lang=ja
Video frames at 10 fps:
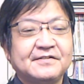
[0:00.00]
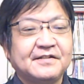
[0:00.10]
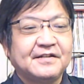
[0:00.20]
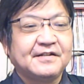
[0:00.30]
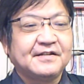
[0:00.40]

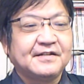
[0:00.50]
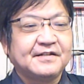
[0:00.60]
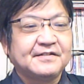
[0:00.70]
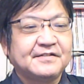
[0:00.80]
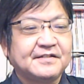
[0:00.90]

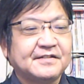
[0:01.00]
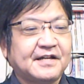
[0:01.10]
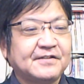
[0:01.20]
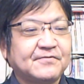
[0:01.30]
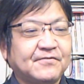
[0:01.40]
で次期
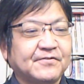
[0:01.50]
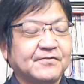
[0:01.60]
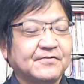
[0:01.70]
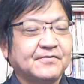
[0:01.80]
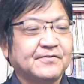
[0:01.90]
大統
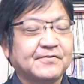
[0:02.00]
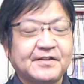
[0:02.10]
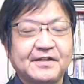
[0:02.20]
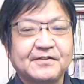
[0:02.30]
領予定